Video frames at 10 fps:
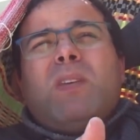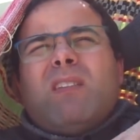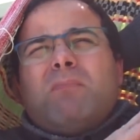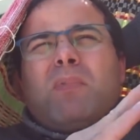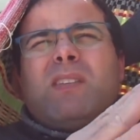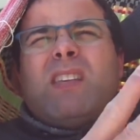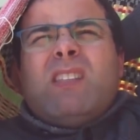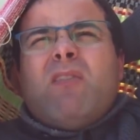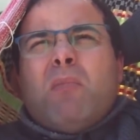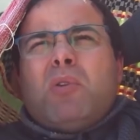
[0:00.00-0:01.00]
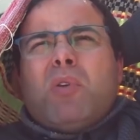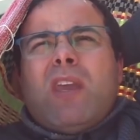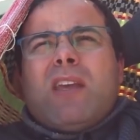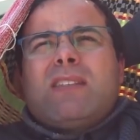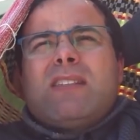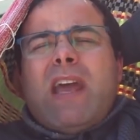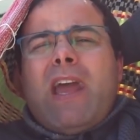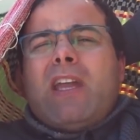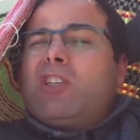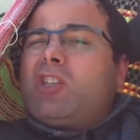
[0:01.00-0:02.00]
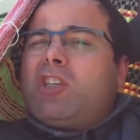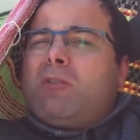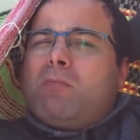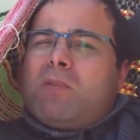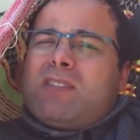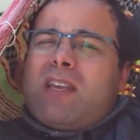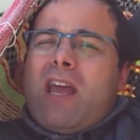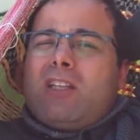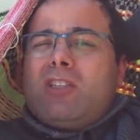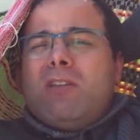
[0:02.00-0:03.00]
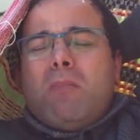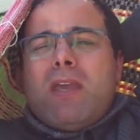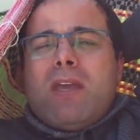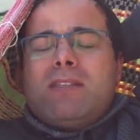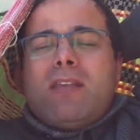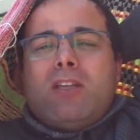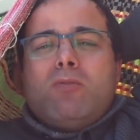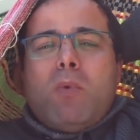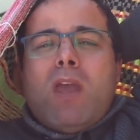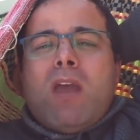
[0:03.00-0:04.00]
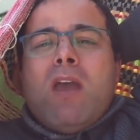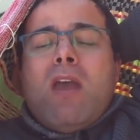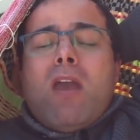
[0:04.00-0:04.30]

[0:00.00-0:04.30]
eh, sensivelmente o que é 7, 7 da manhã, 7 e meia,